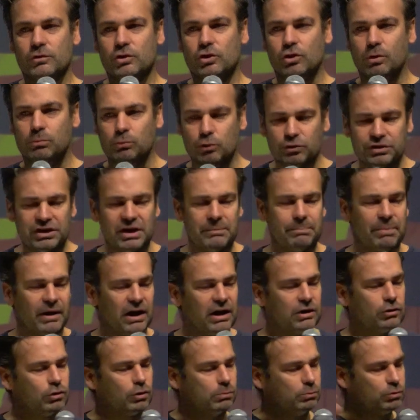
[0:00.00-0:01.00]
comme le
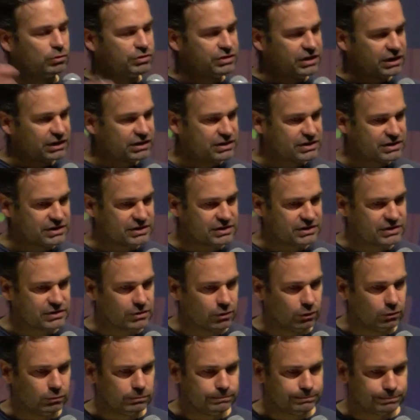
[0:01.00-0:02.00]
Népal, comme le
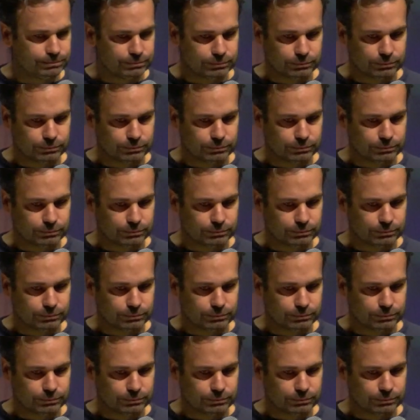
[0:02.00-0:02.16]
Kirghizistan,